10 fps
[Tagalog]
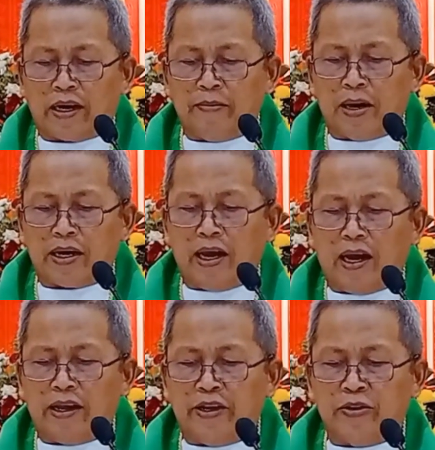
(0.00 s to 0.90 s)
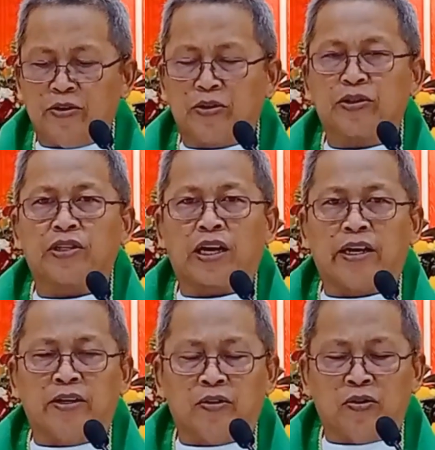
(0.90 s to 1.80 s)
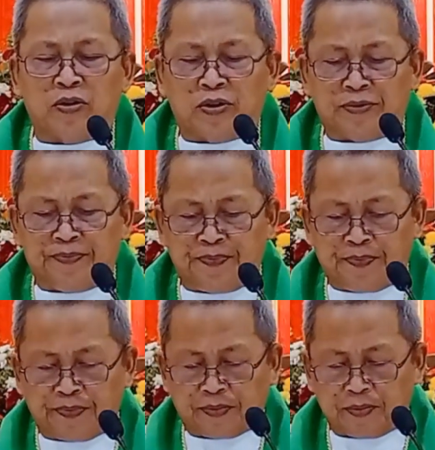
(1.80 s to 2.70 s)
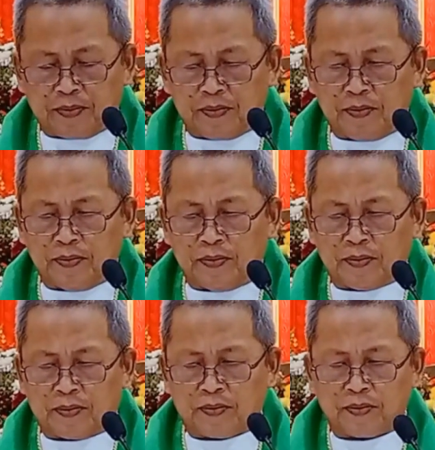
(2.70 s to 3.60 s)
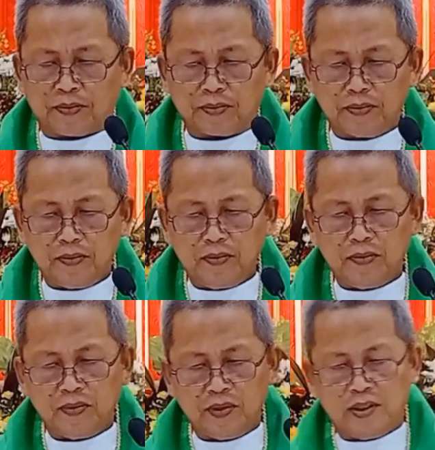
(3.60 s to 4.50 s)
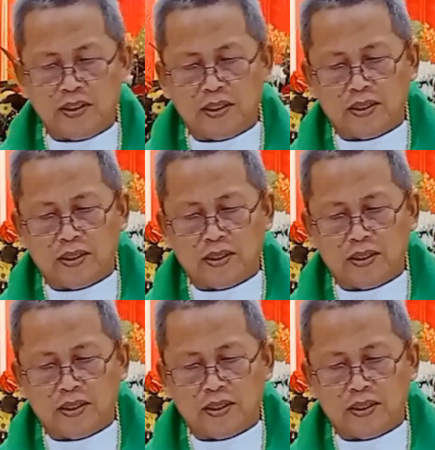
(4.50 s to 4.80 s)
Ang Ebanghelyo sa Ginoo. Daigo ikaw, O Kristo.